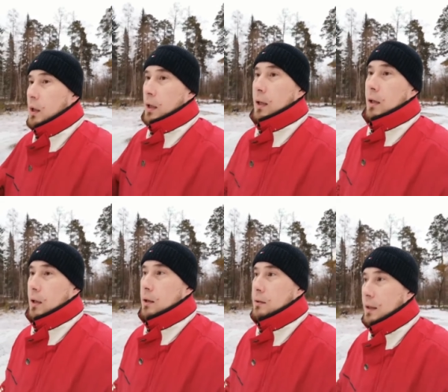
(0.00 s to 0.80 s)

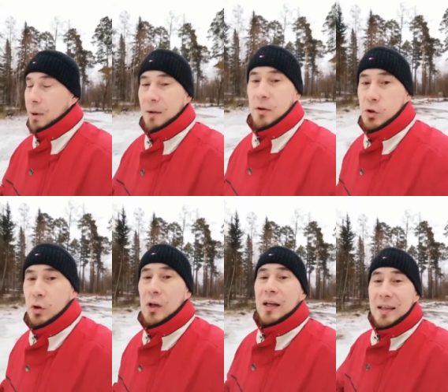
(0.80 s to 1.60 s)
э, добавить, что
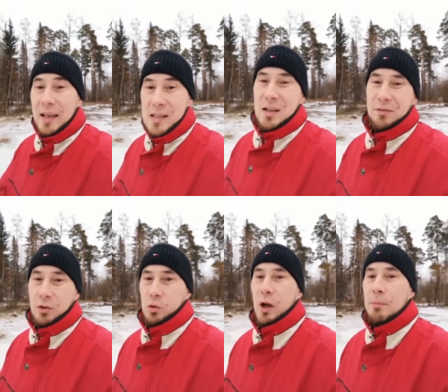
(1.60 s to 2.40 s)
если
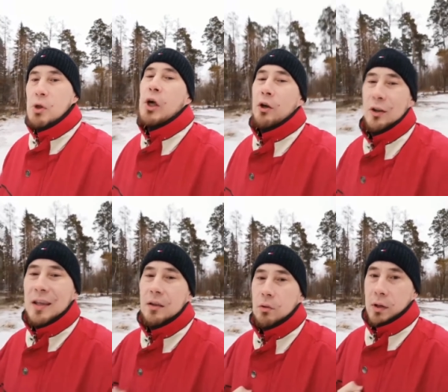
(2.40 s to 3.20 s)
вдруг обижают
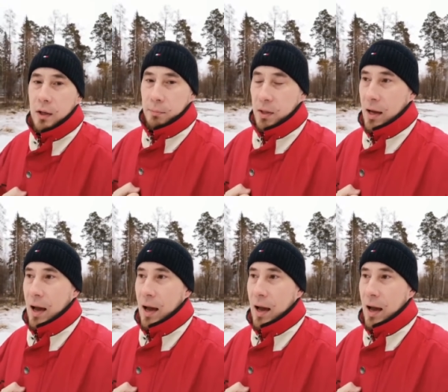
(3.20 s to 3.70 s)
не только меня,